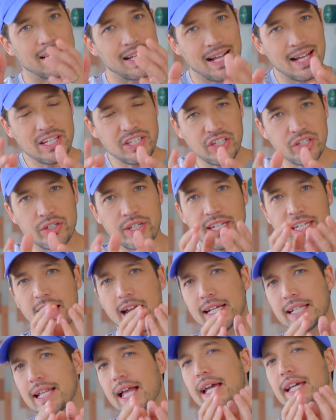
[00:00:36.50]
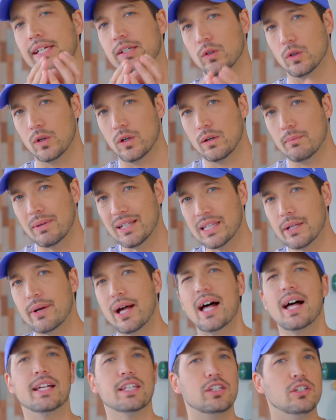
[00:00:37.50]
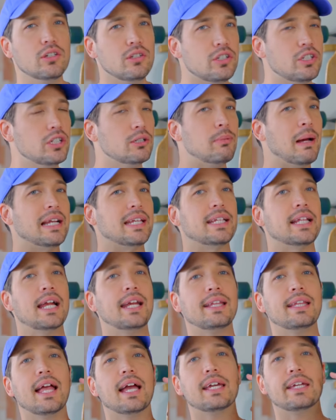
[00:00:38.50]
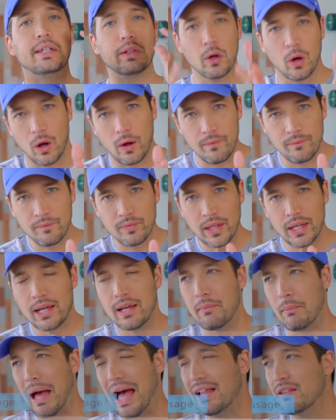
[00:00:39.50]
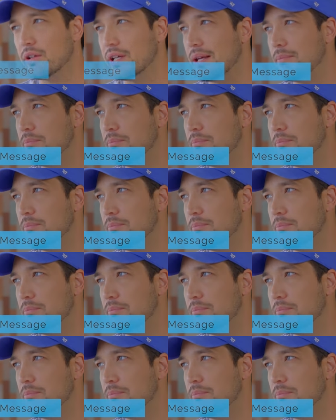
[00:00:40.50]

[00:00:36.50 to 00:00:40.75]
歌手になりたい人、または YouTuber になりたい人、まあ、あと